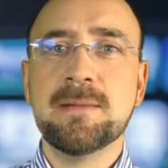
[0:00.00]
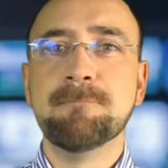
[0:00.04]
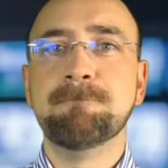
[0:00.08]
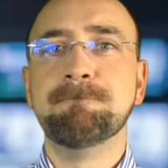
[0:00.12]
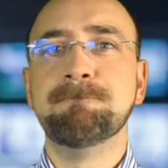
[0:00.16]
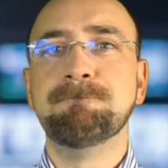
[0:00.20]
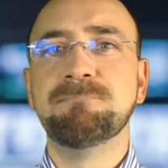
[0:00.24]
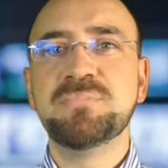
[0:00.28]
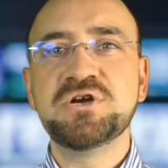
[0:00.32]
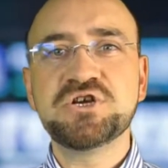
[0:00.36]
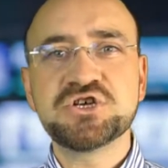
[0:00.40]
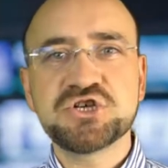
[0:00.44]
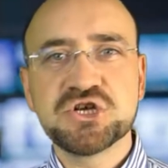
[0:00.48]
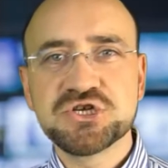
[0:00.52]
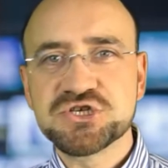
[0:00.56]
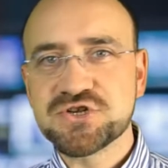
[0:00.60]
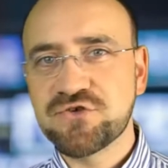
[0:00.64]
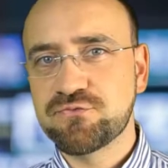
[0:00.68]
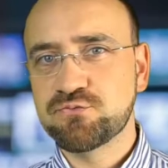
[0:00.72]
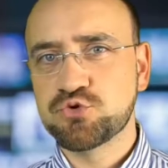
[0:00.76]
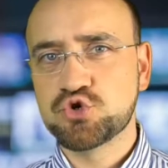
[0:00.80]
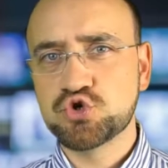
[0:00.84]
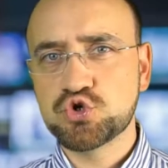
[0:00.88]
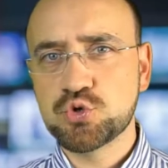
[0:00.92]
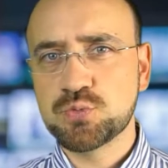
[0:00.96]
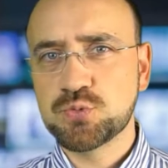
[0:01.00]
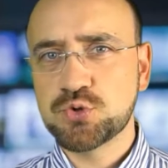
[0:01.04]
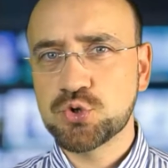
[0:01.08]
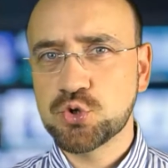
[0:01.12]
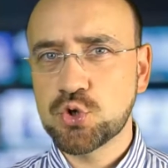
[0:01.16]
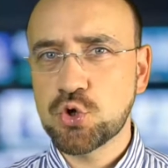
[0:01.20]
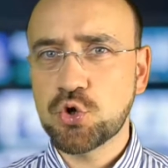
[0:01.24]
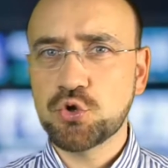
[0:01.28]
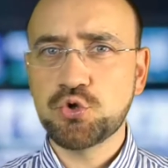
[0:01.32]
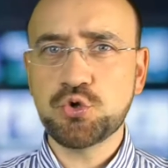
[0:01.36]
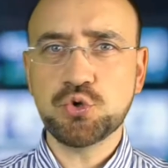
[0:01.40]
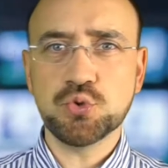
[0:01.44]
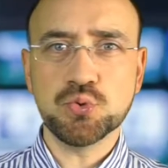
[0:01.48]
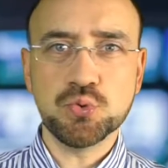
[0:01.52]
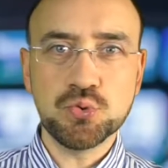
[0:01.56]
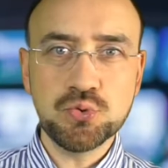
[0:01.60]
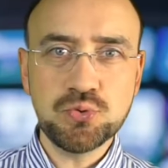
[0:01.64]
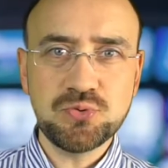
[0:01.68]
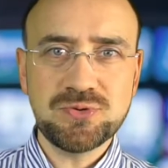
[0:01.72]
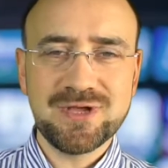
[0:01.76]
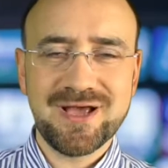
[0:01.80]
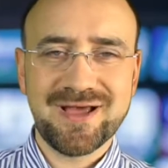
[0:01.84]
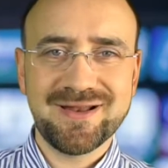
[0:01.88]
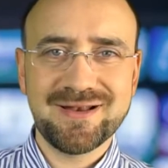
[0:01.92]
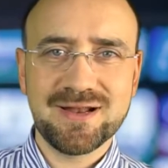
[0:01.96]
Myślę, że w przyszłym tygodniu
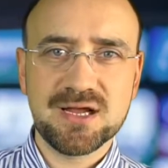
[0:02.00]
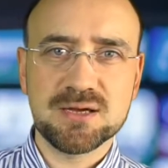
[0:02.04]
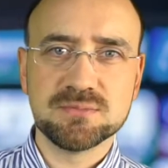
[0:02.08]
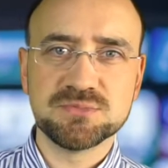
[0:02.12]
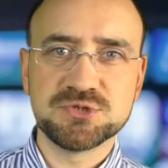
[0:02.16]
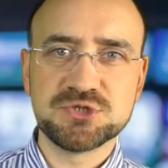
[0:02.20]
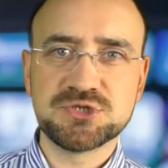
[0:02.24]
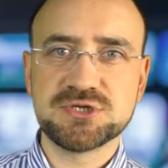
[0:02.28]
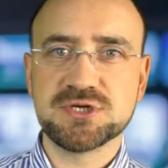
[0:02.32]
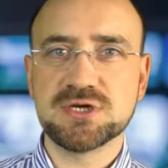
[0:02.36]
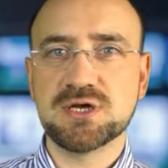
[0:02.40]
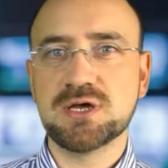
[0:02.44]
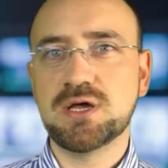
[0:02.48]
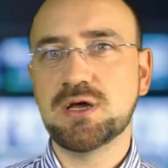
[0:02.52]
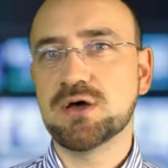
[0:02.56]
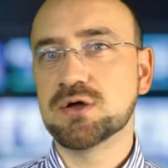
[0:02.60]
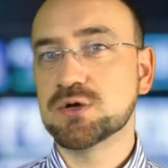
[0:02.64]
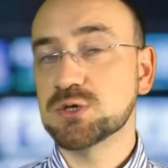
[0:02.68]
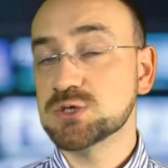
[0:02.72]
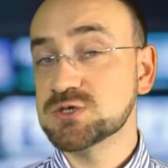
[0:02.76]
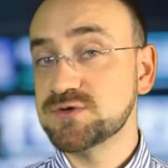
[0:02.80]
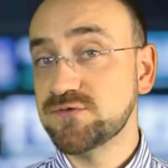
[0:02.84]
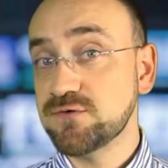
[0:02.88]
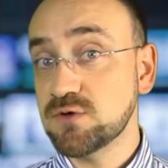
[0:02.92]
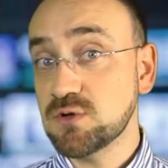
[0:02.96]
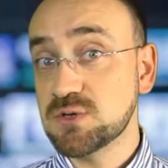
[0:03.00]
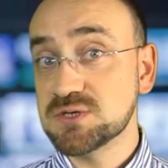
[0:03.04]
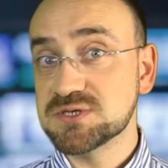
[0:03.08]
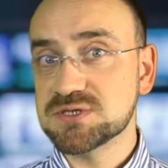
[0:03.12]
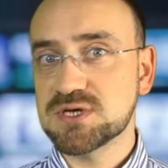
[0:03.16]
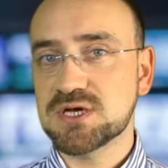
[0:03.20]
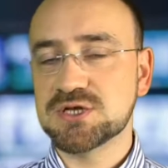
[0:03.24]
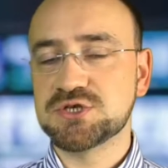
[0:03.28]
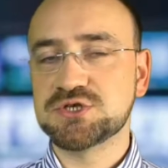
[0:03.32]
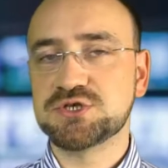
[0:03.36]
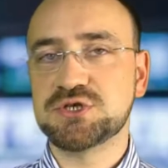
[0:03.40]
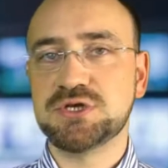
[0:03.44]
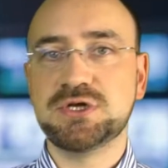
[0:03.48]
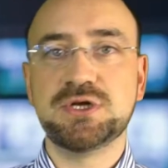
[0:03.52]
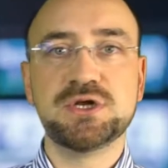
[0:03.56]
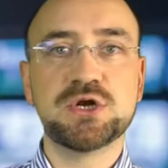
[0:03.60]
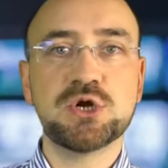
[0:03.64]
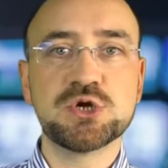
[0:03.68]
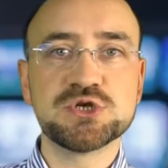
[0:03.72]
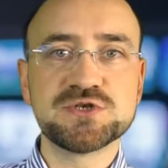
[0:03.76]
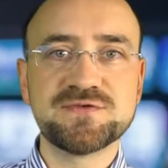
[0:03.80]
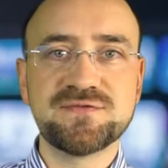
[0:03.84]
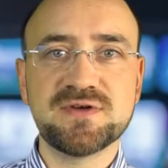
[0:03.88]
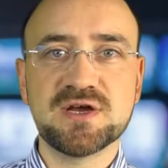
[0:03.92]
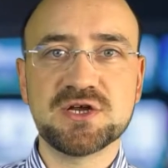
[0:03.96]
uda nam się rozwiązać i
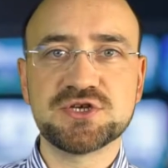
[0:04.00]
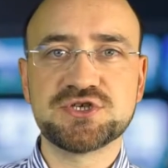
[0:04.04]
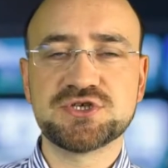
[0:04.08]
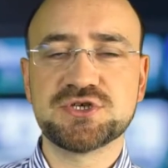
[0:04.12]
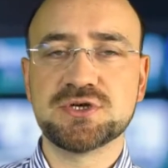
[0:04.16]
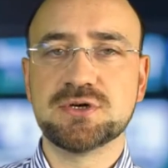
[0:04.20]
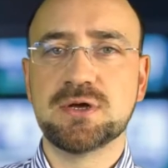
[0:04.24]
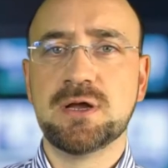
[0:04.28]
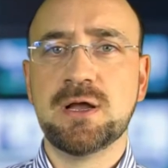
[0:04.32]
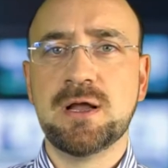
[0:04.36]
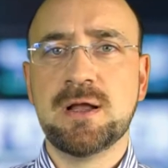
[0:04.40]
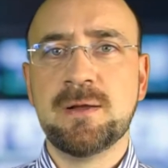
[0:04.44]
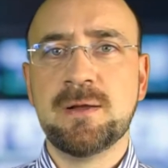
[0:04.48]
rozwiać e,